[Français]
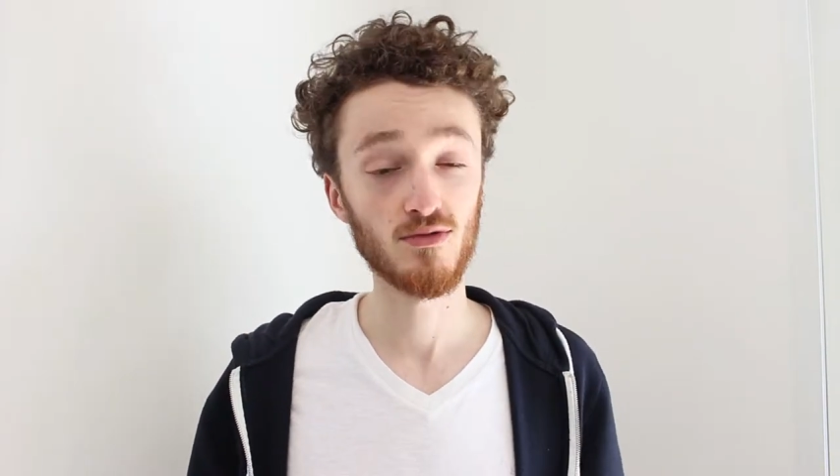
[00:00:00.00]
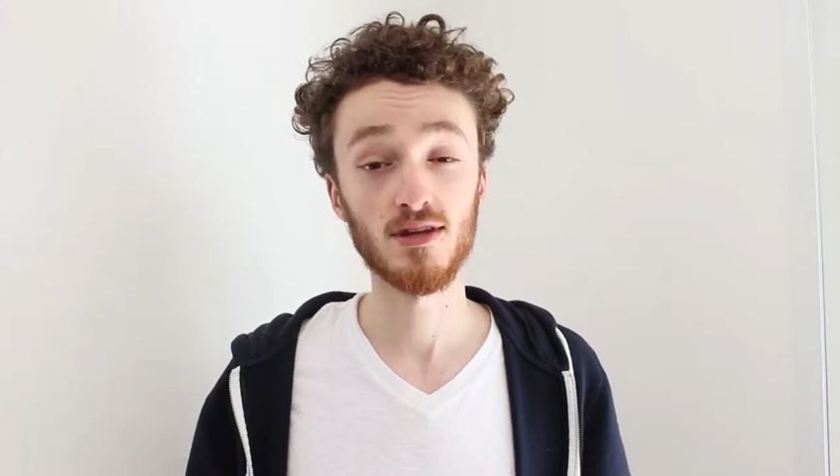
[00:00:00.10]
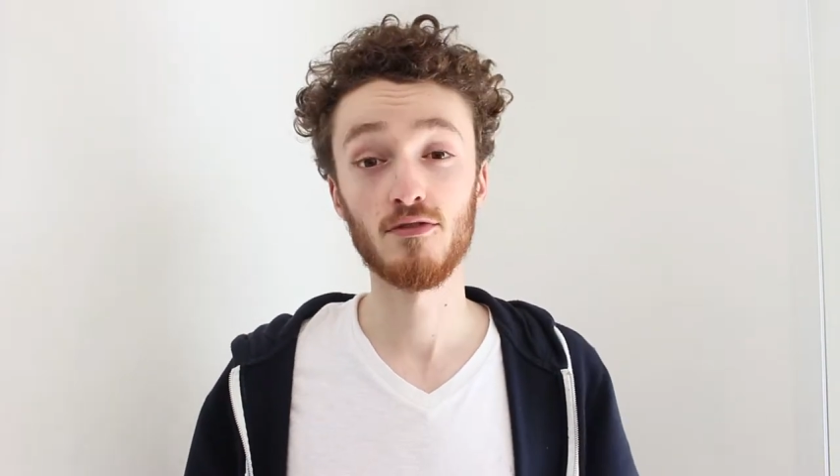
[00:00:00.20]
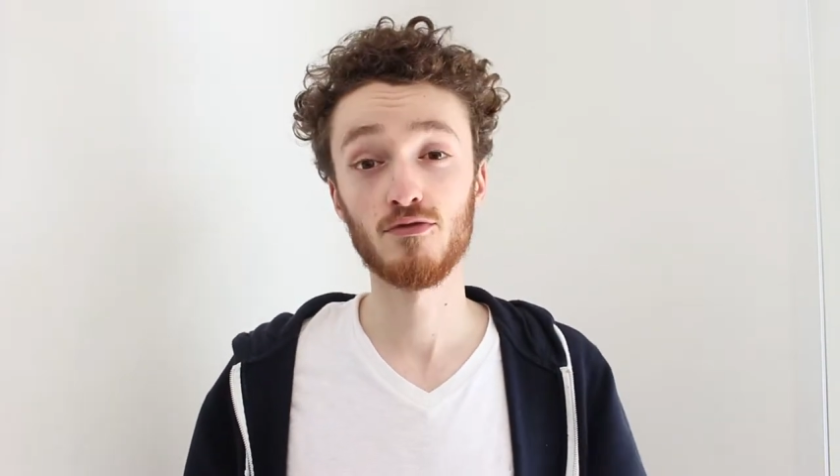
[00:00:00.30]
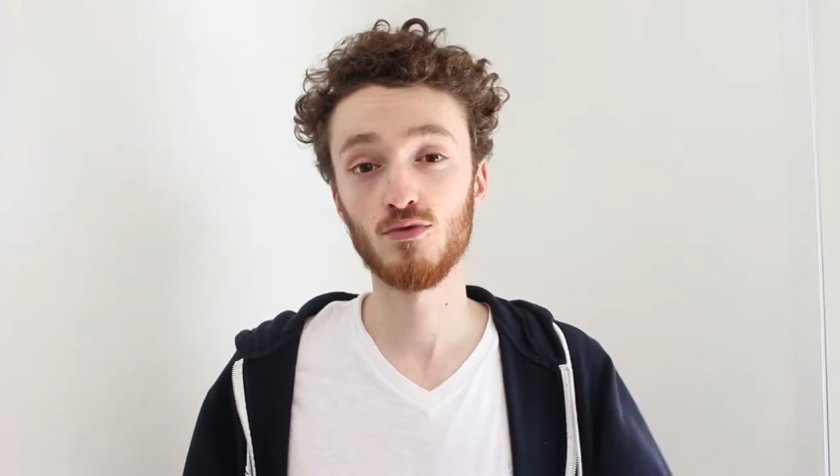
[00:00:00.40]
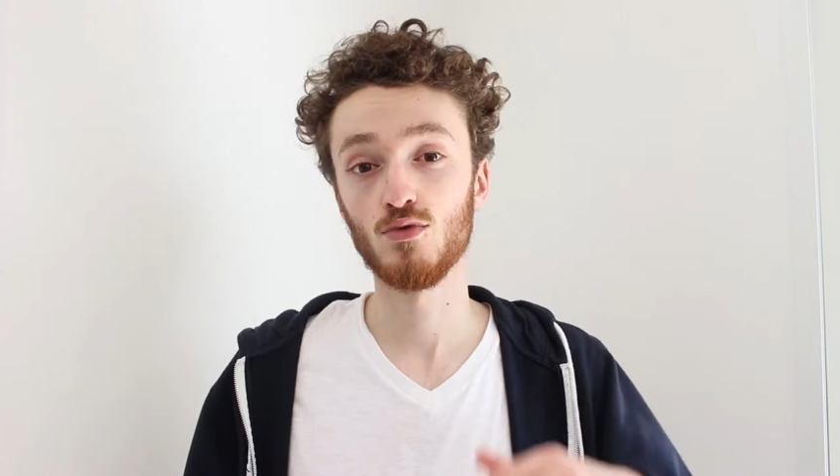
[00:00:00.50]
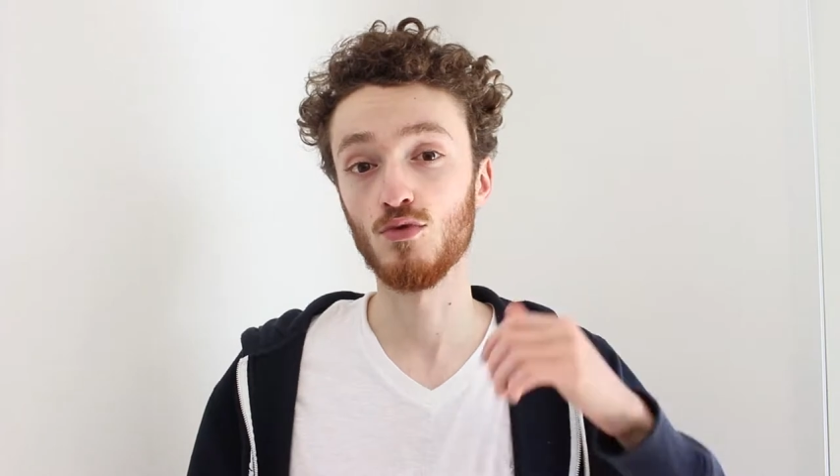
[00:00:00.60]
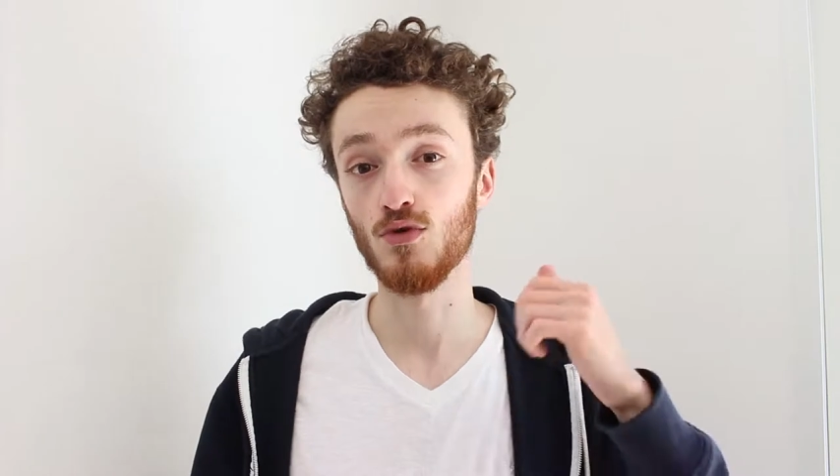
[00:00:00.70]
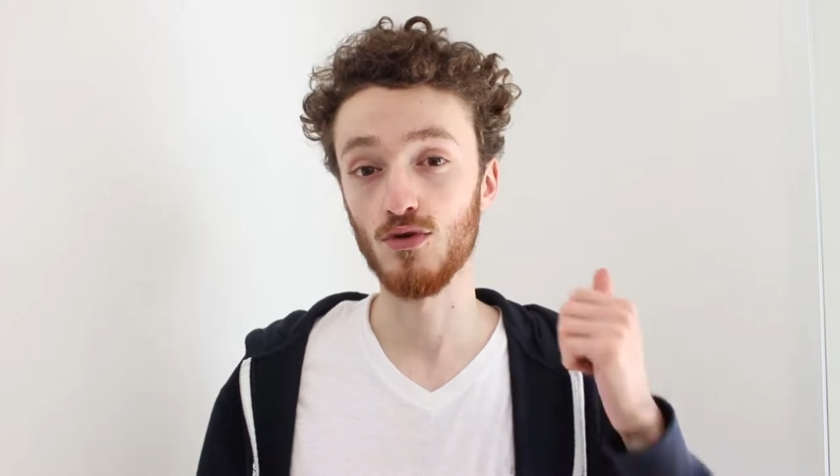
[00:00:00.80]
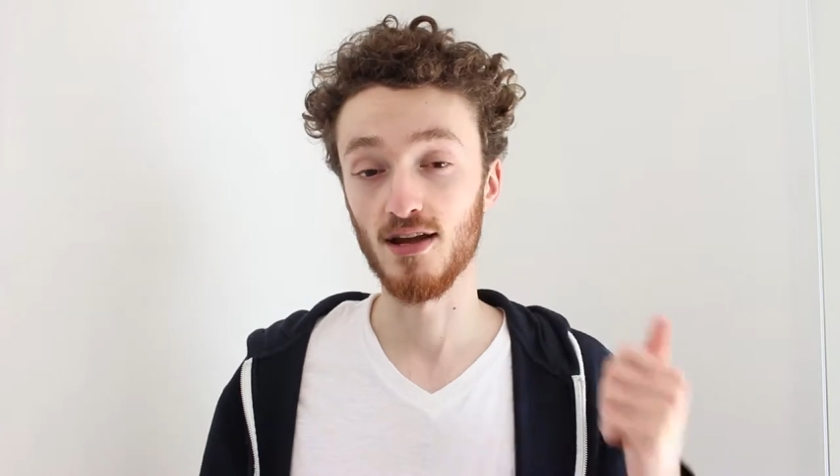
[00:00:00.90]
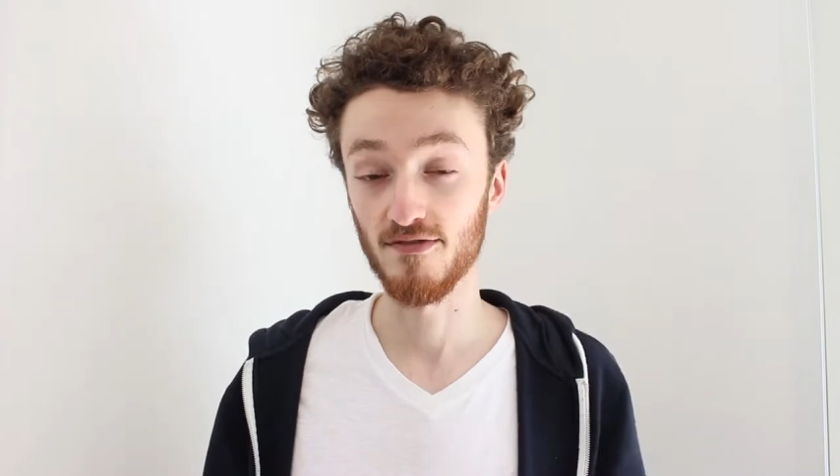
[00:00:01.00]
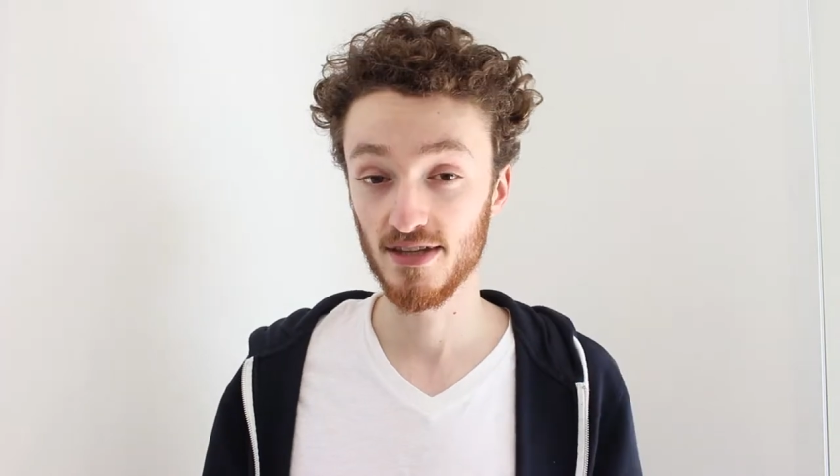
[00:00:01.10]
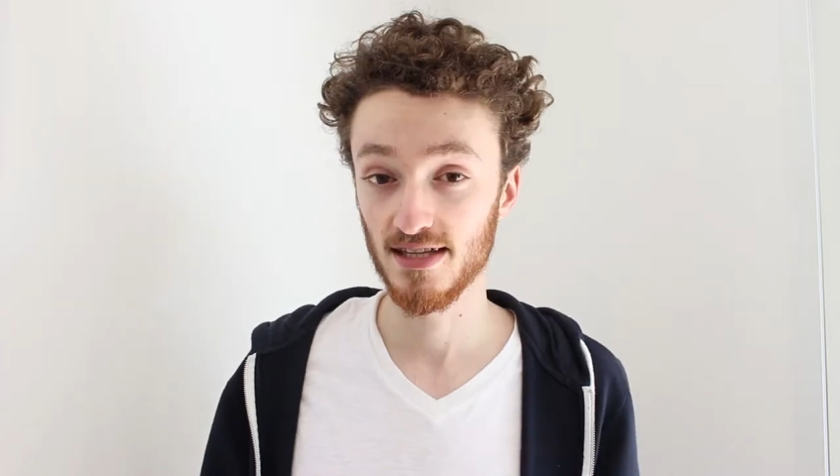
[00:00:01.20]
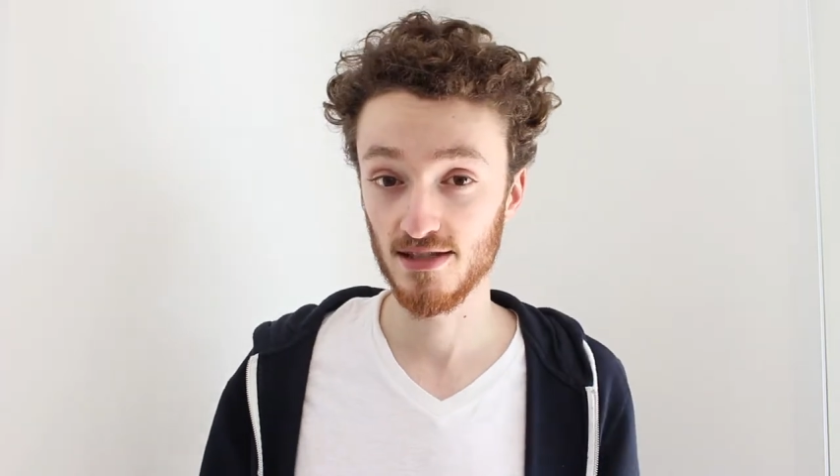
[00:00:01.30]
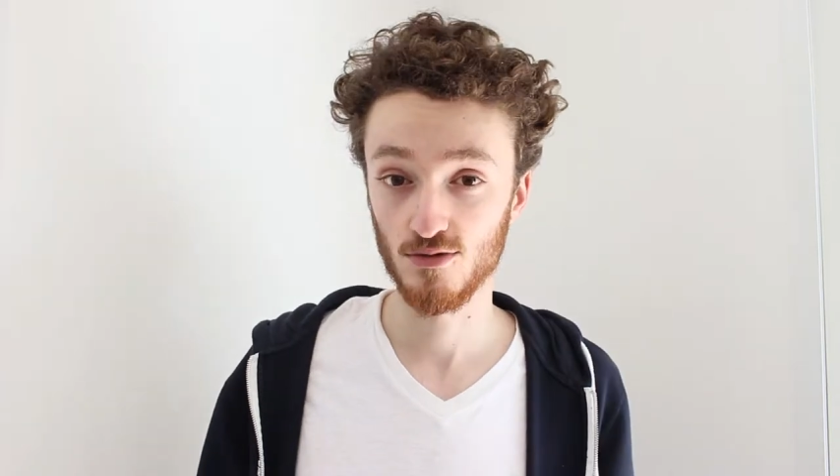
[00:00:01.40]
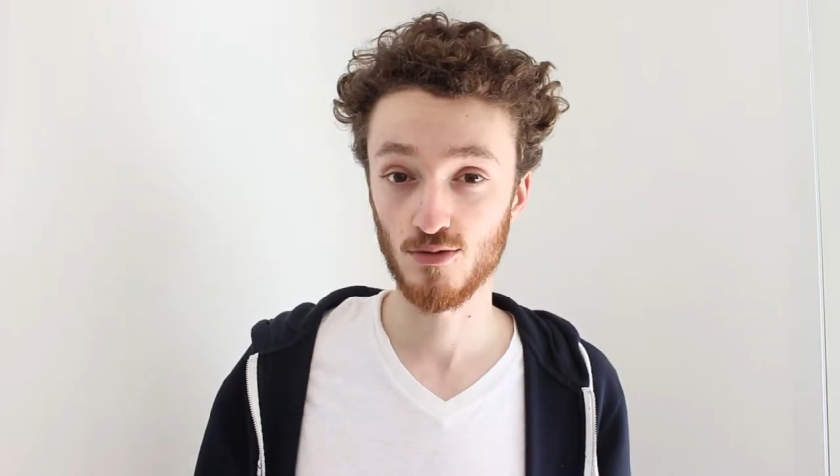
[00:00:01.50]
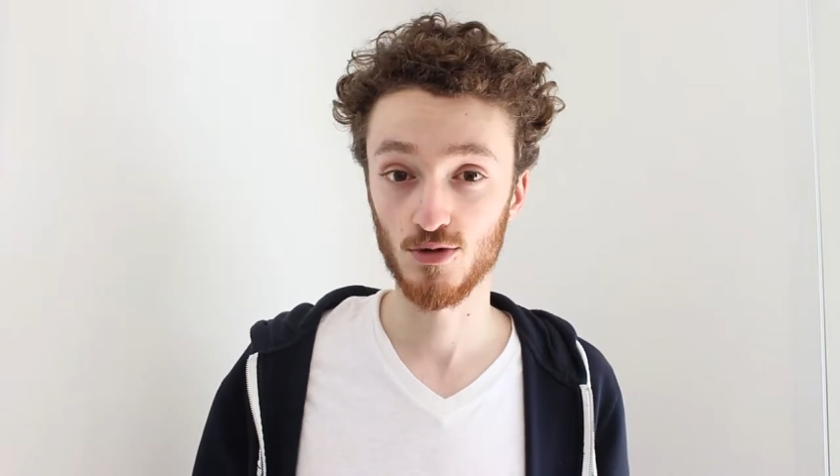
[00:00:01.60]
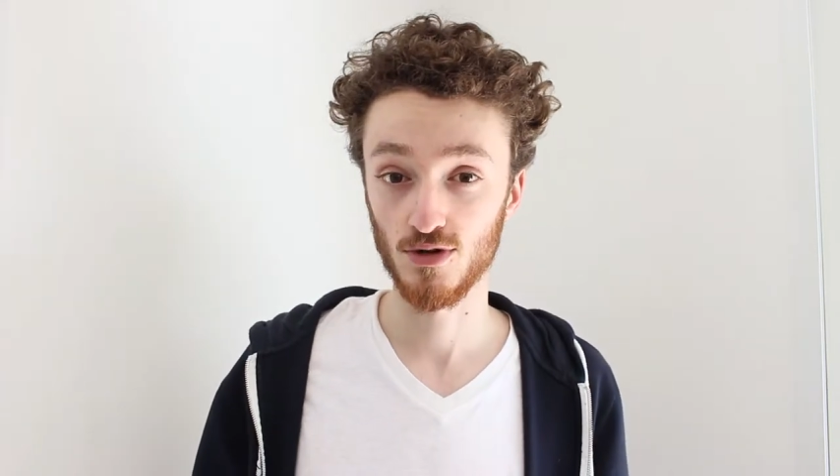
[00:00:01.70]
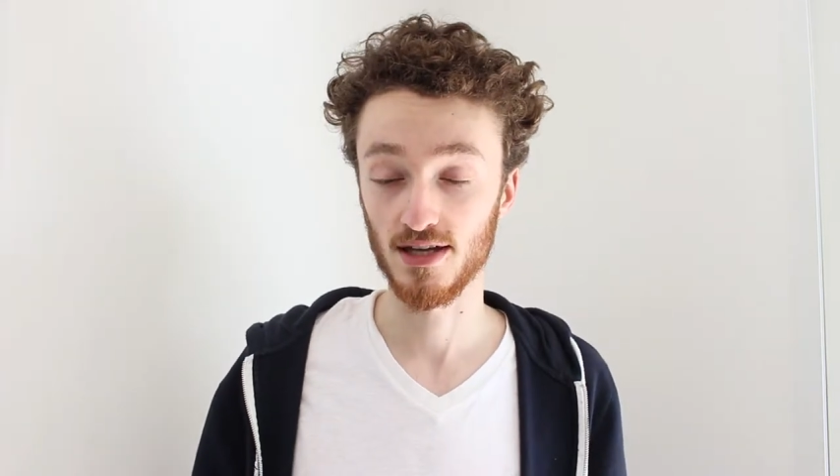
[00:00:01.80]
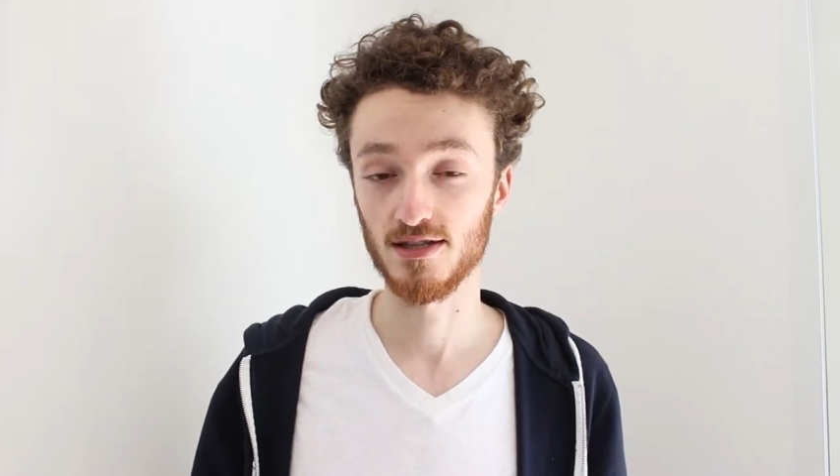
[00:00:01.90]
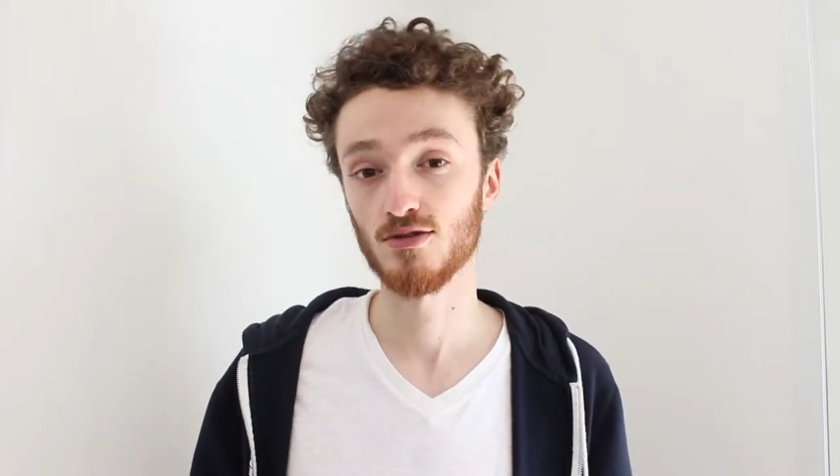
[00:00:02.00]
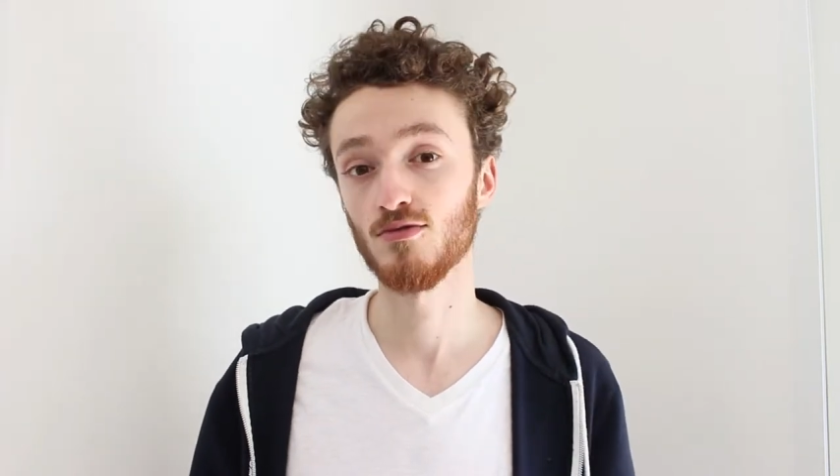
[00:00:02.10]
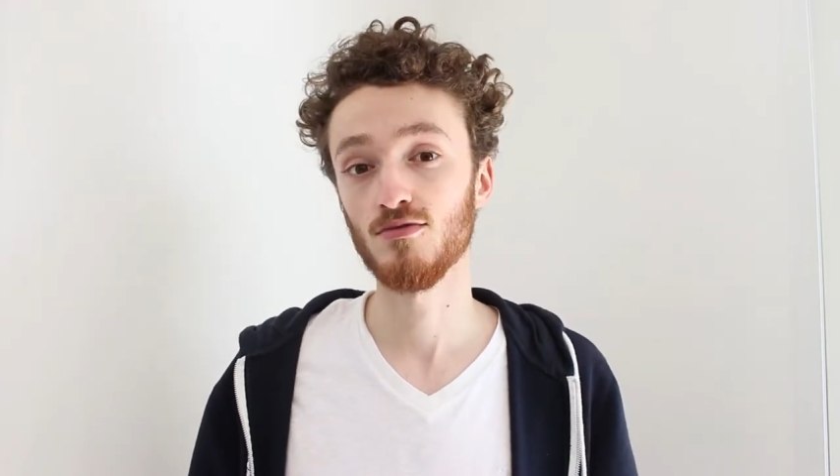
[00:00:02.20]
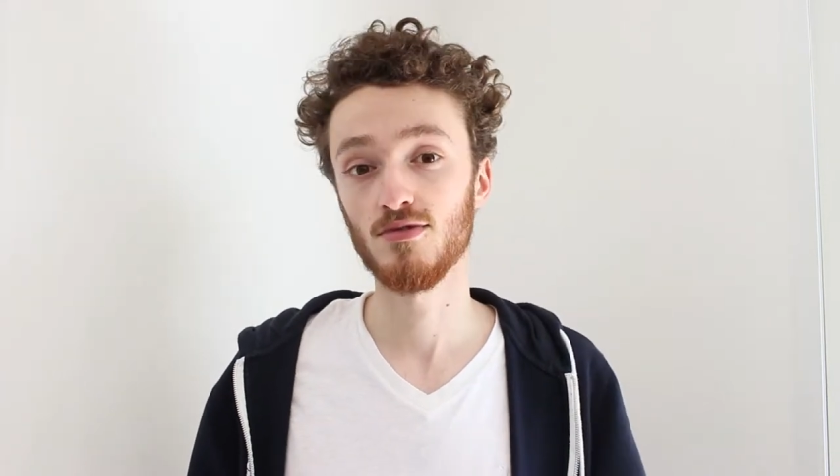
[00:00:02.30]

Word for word: On a vu euh, la vitesse d'obturation,